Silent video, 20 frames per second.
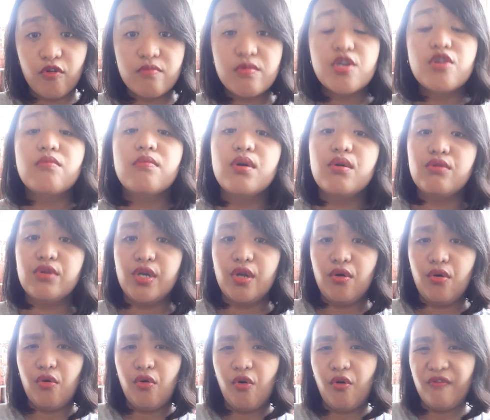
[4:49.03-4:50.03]
uminom ako ng
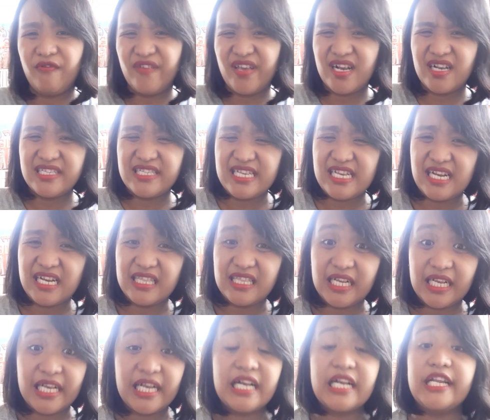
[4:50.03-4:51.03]
coffee kasi nga
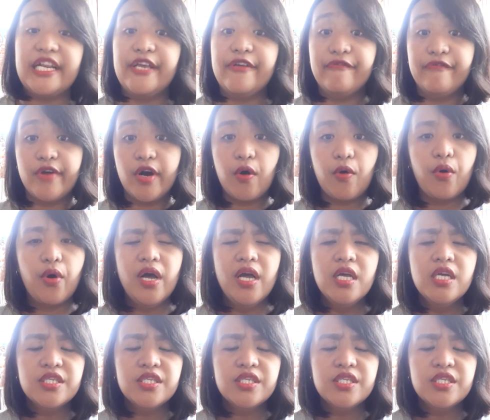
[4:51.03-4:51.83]
nagkikrave ako.